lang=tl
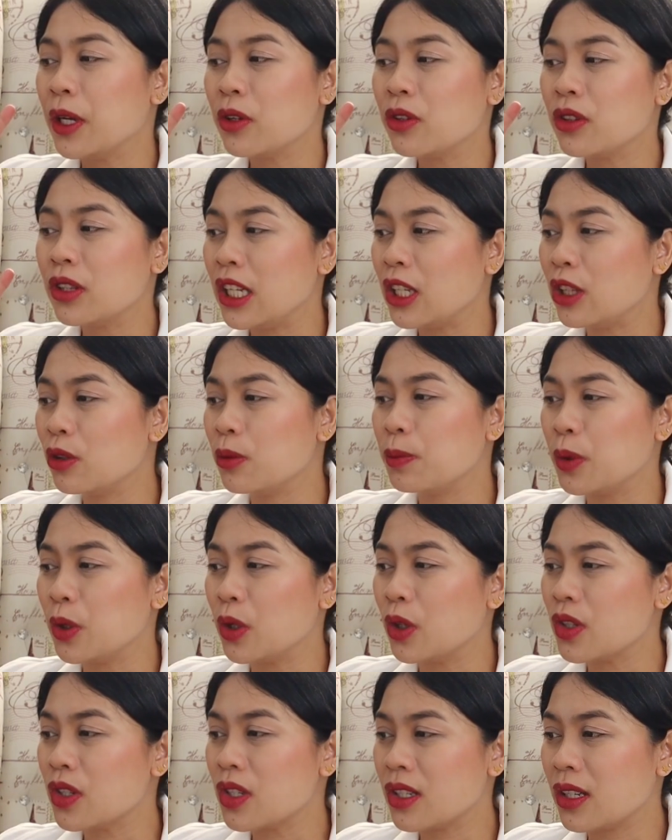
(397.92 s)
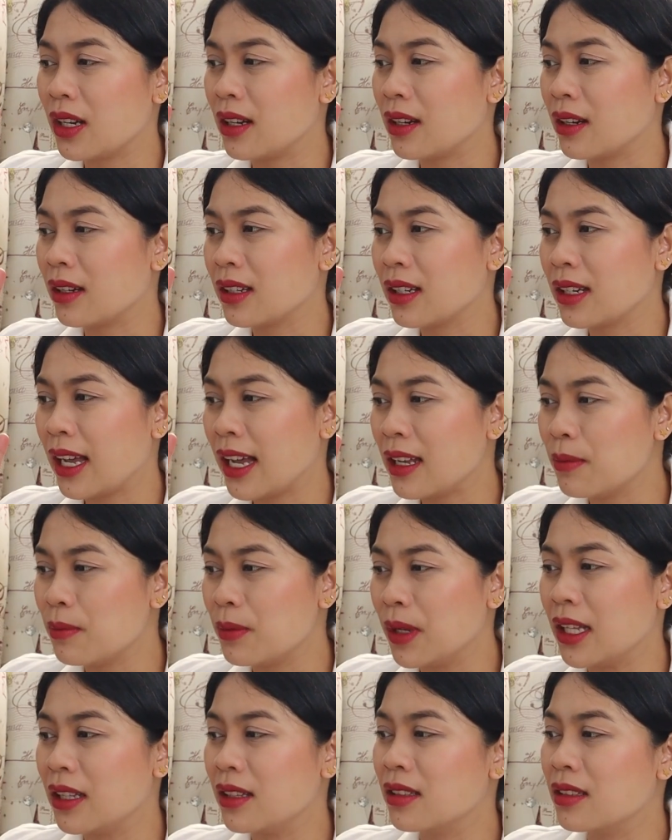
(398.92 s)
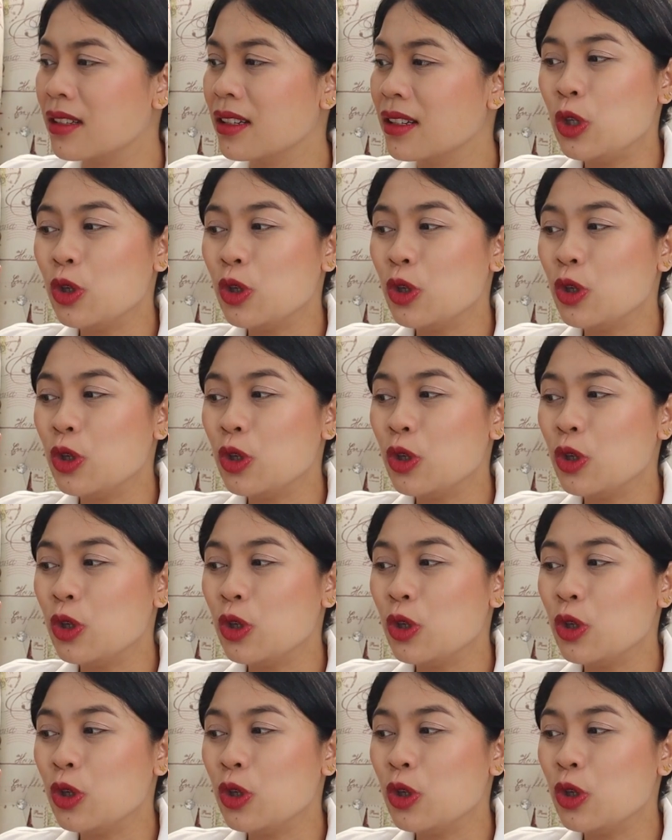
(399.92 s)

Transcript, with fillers: Pero dito po sa CanMed,